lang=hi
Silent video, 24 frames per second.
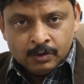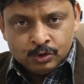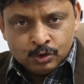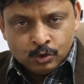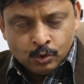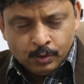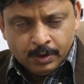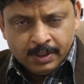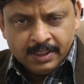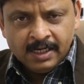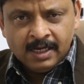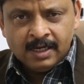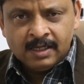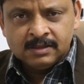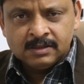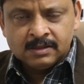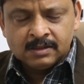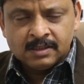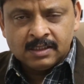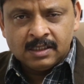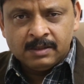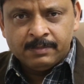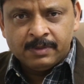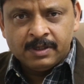छोटी आंत
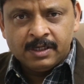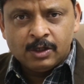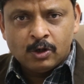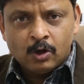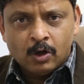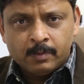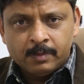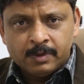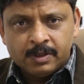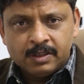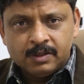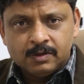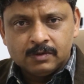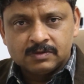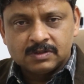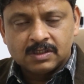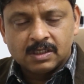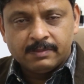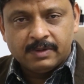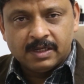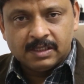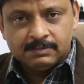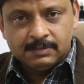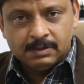की बड़ी कॉमन है
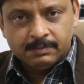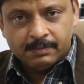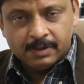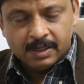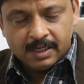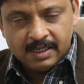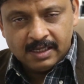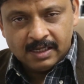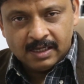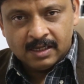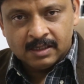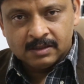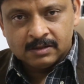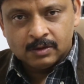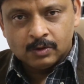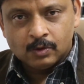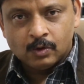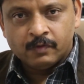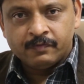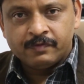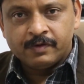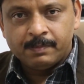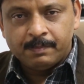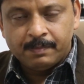उसके बाद में बड़ी आंत
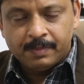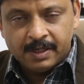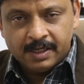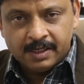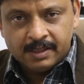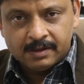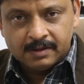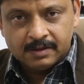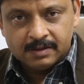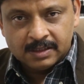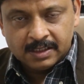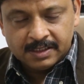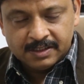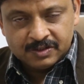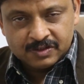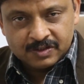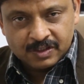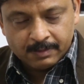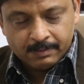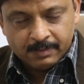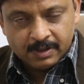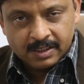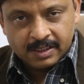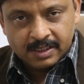और फिर पेट यानी
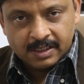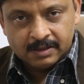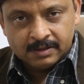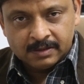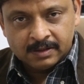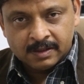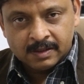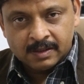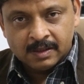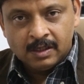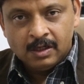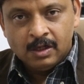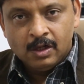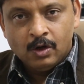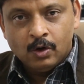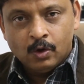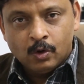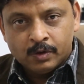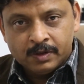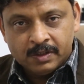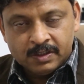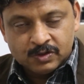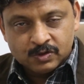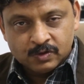स्टमक के अंदर
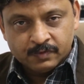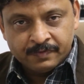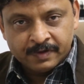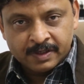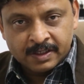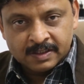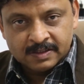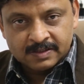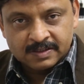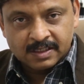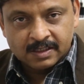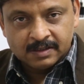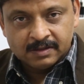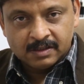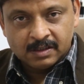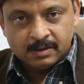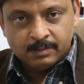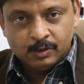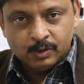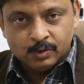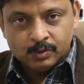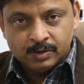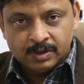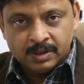और ईसोफेगस के अंदर
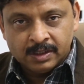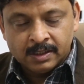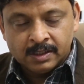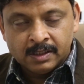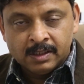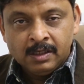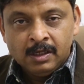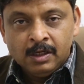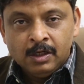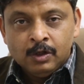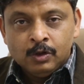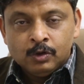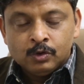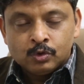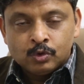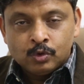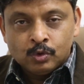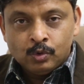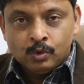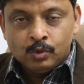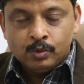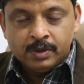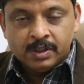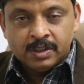भी होती है
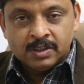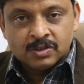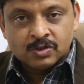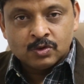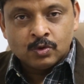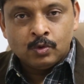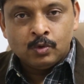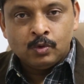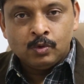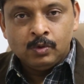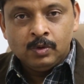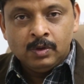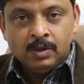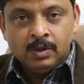तो इसको